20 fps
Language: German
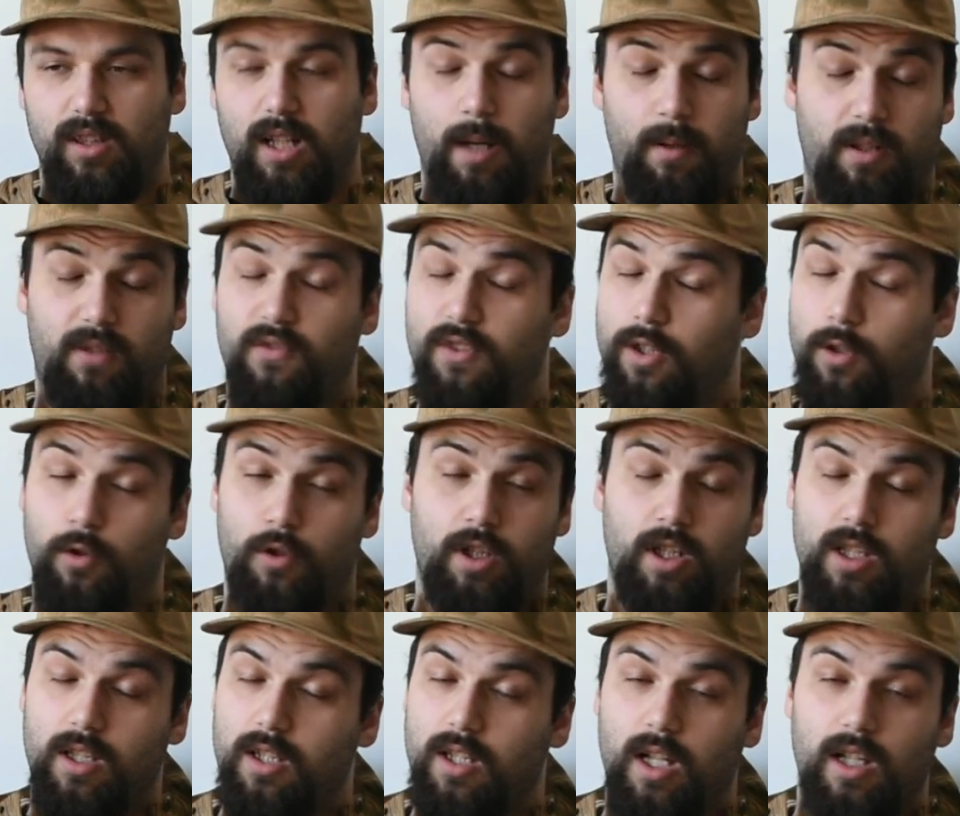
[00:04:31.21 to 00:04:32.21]
Aber ich fand es
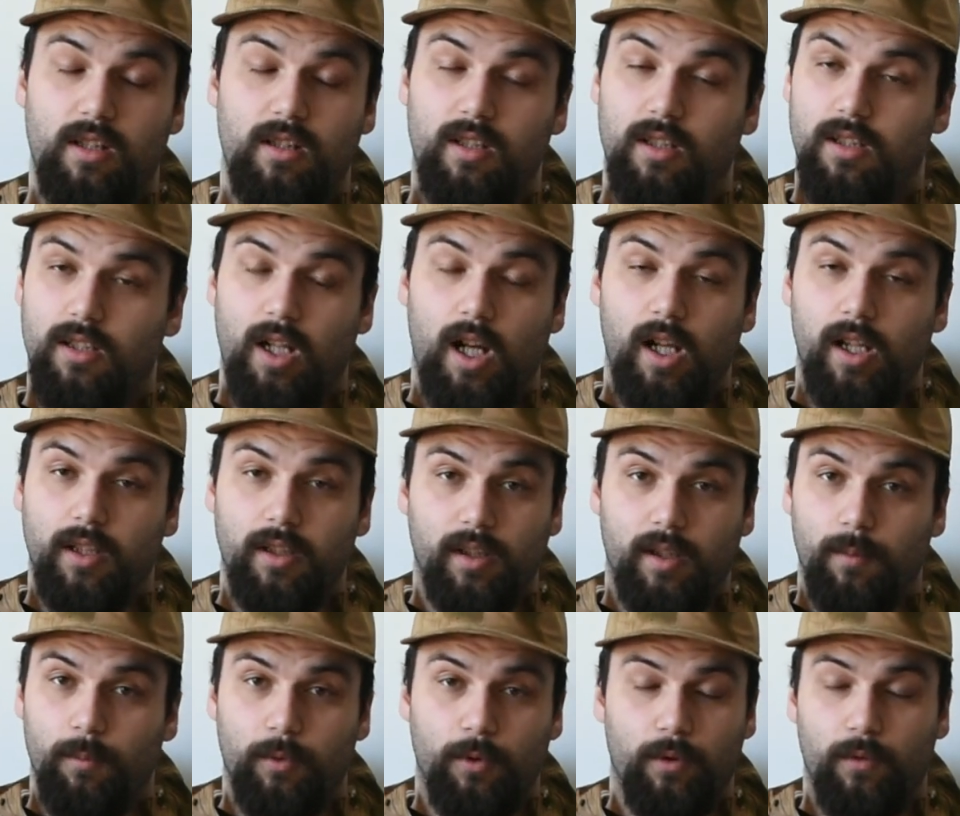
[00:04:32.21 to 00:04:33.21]
lustig, dass es einen in Italien
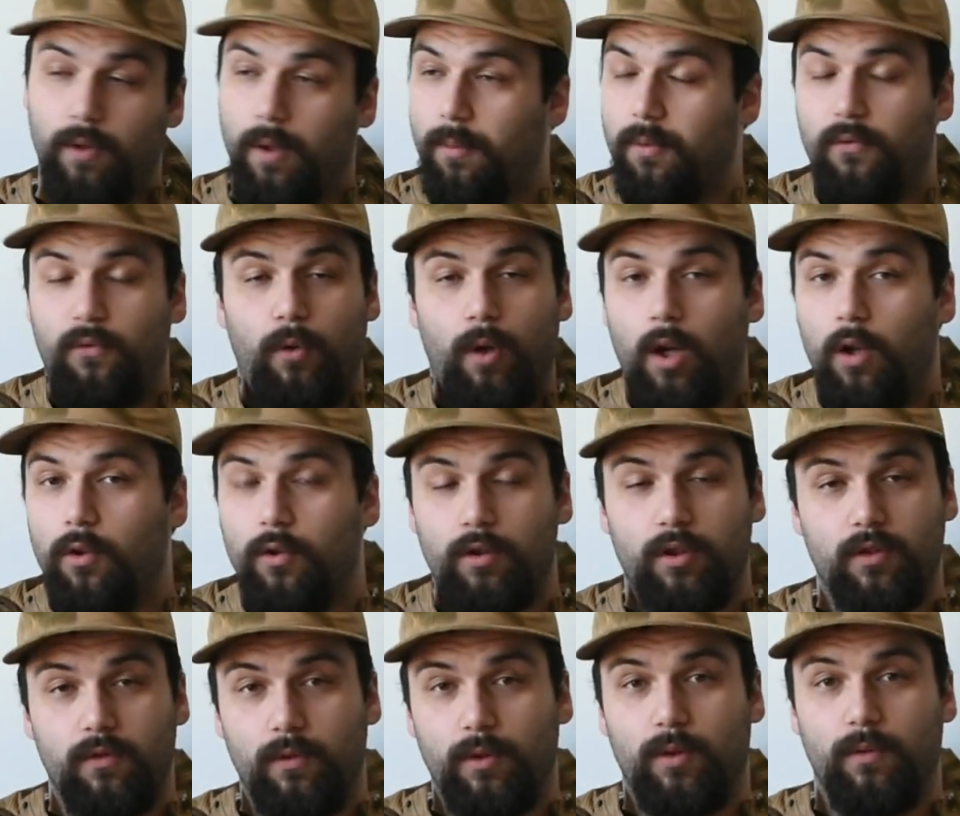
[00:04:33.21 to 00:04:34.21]
geben soll. Habe ich vorher auch noch
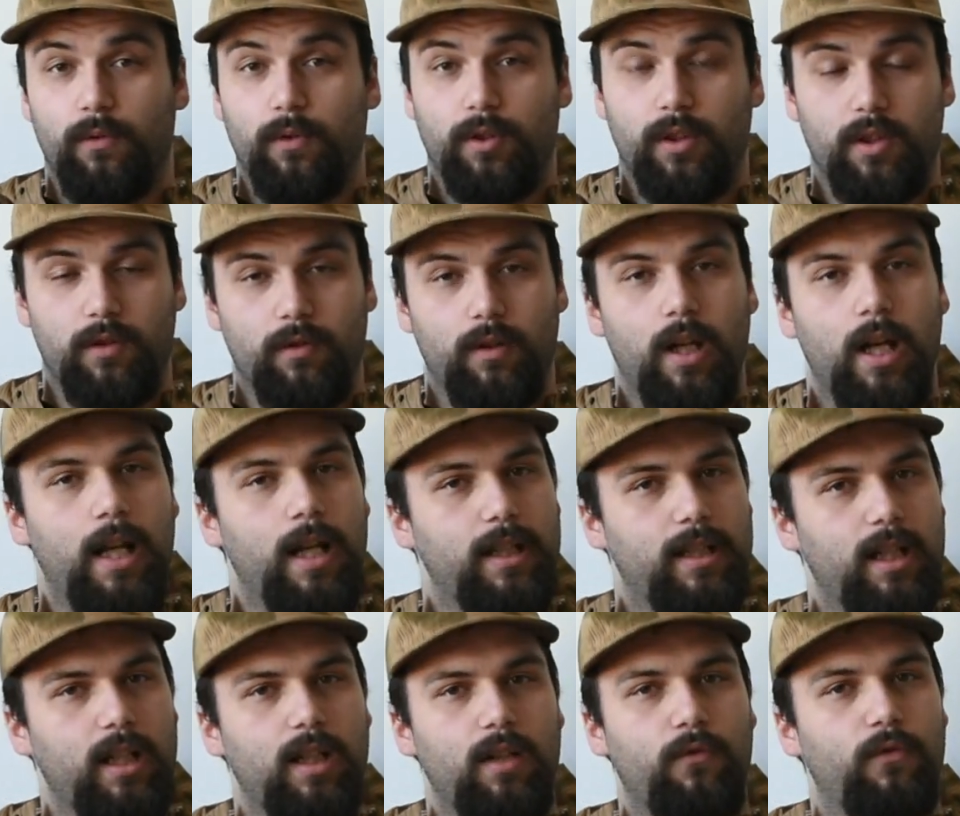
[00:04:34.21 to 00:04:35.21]
nichts von gewusst. Also
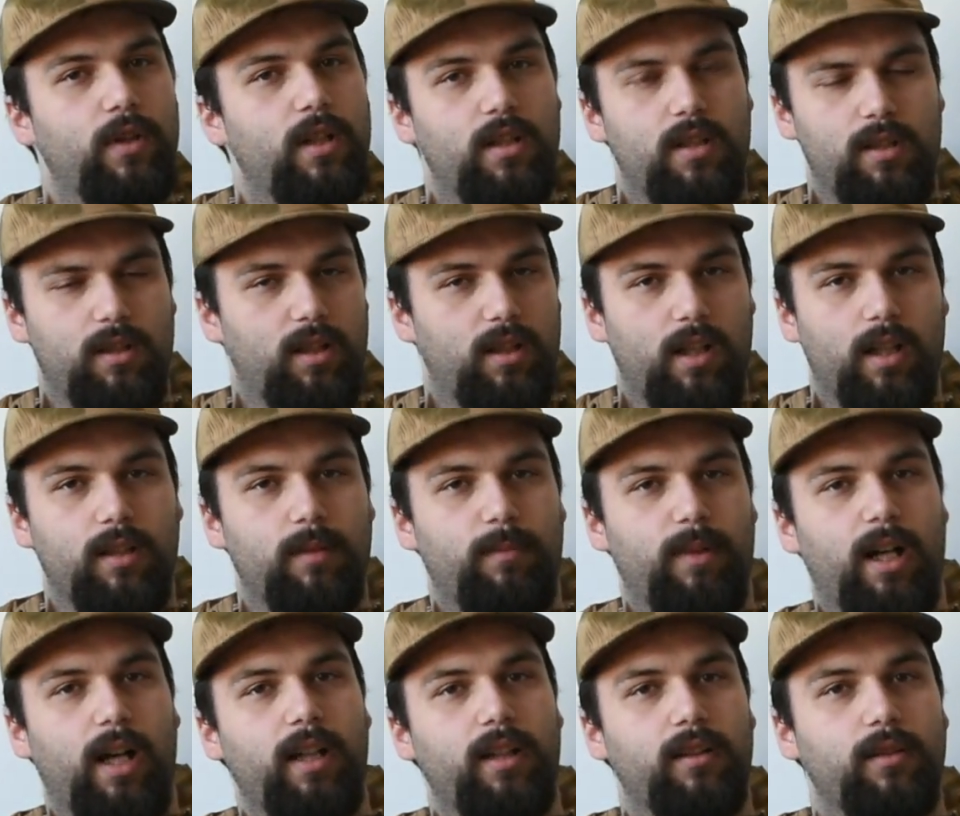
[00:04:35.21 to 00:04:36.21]
danke für diese interessante
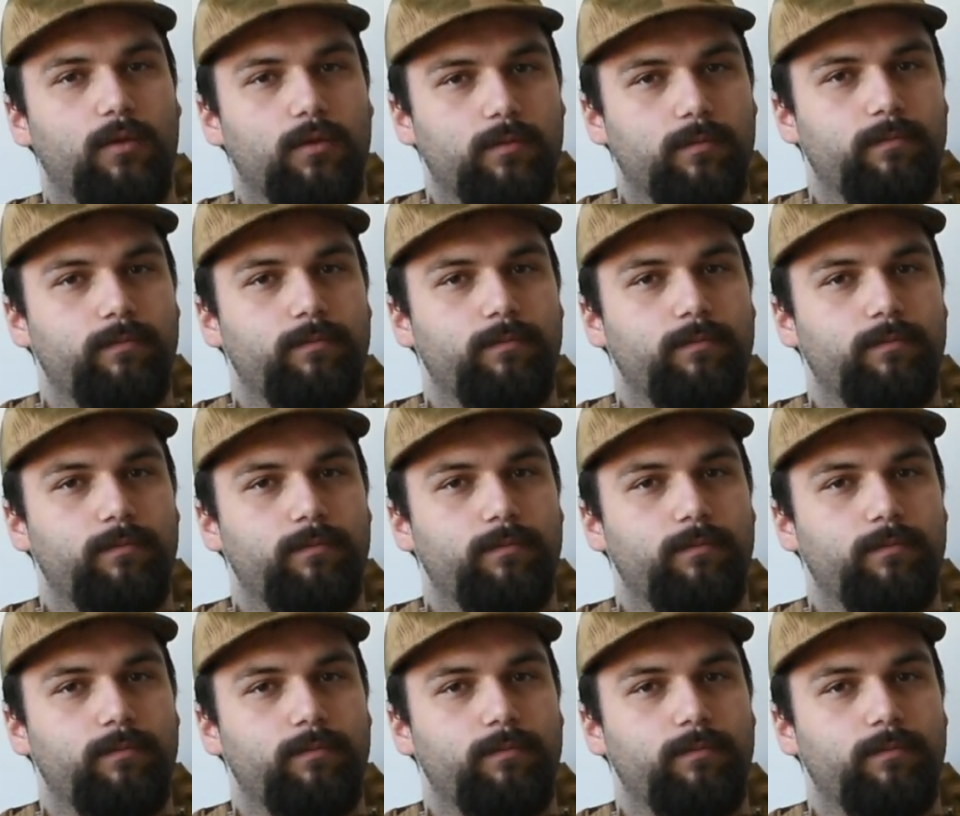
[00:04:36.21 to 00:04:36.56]
Bereicherung.